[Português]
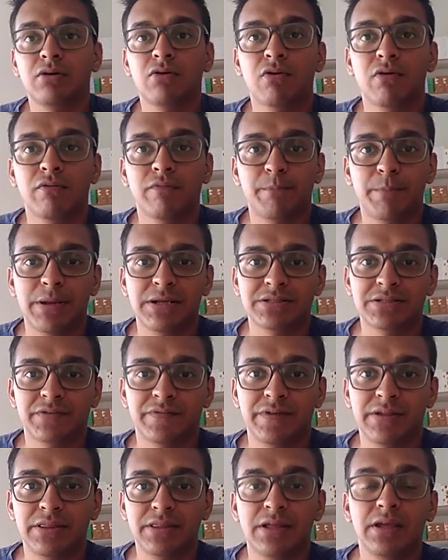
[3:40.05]
compensa
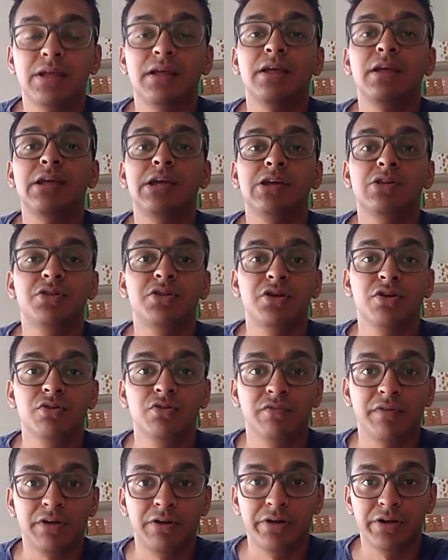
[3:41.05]
vender e do que
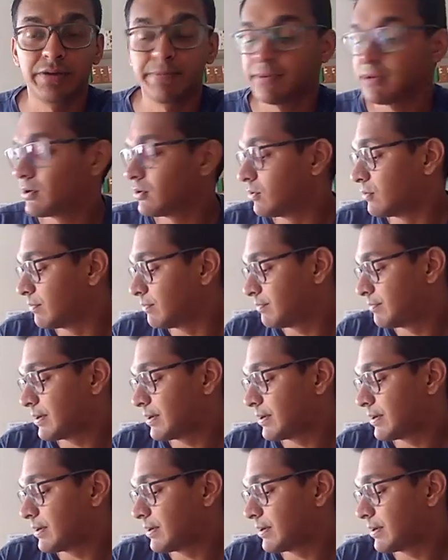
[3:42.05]
do valor que pegou.